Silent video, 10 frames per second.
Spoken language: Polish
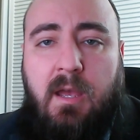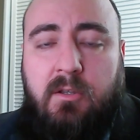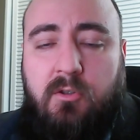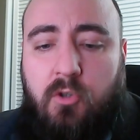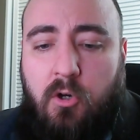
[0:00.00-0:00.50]

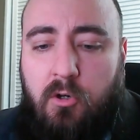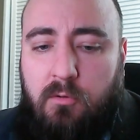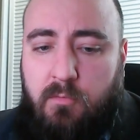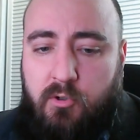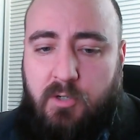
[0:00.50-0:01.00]
to
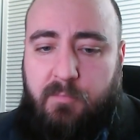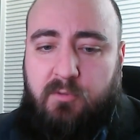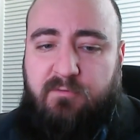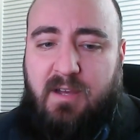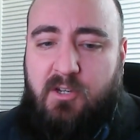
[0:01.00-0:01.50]
może
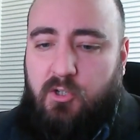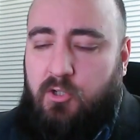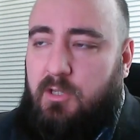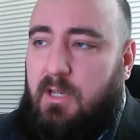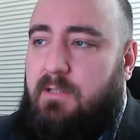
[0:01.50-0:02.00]

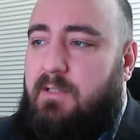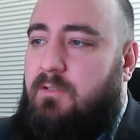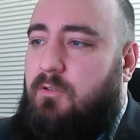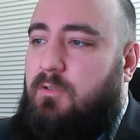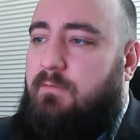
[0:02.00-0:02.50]
podważyć tak,
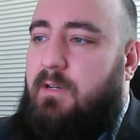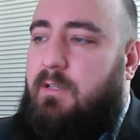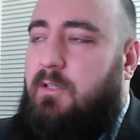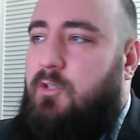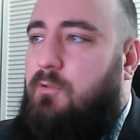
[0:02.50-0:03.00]
zastosowanie
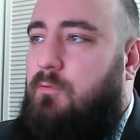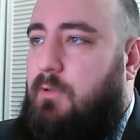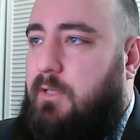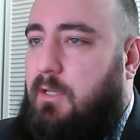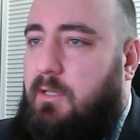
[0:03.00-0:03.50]
tejże ulgi.